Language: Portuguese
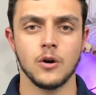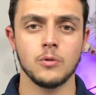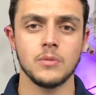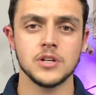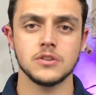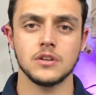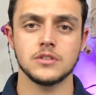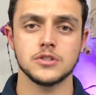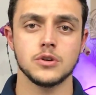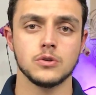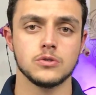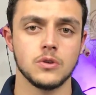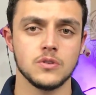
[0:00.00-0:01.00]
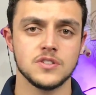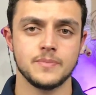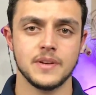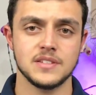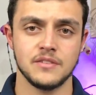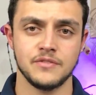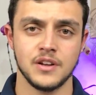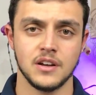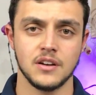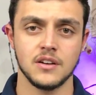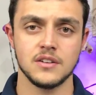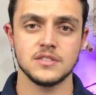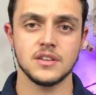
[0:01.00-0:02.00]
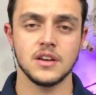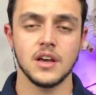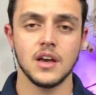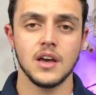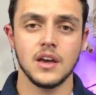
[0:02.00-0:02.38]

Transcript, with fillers: algumas notas que eu trouxe para essa fragrância.